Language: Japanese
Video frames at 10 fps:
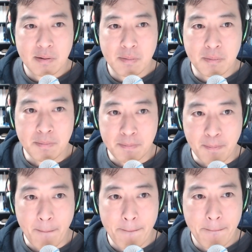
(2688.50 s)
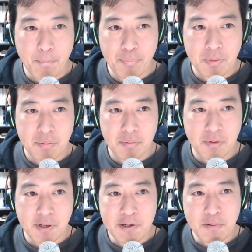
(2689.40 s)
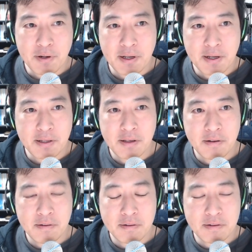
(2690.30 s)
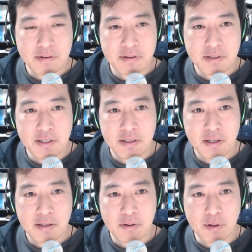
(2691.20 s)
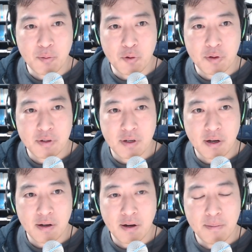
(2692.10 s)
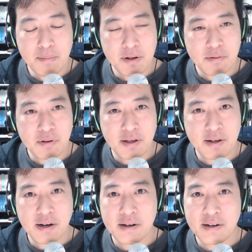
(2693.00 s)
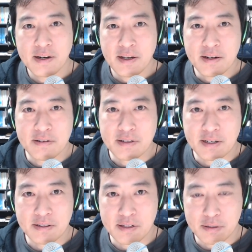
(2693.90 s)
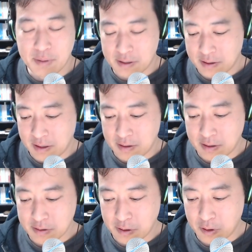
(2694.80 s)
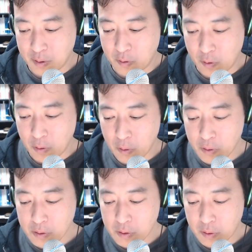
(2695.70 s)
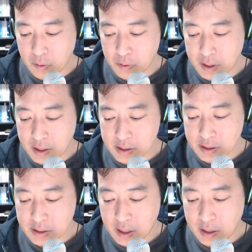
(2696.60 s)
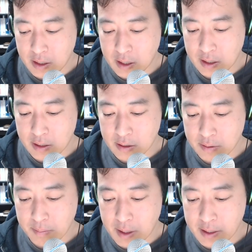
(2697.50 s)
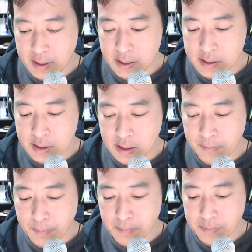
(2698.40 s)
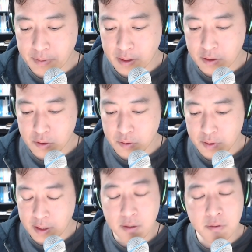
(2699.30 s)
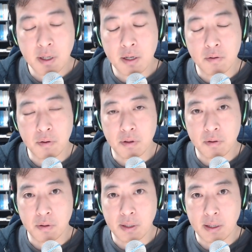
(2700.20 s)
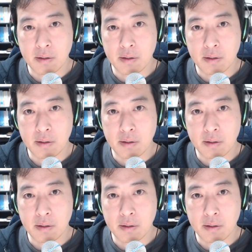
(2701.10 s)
うん。最初からやっている人間なのでもうあんまりそこら辺考えなくなってしまったんですけれども本を出して以来毎日10人ぐらいの勢いで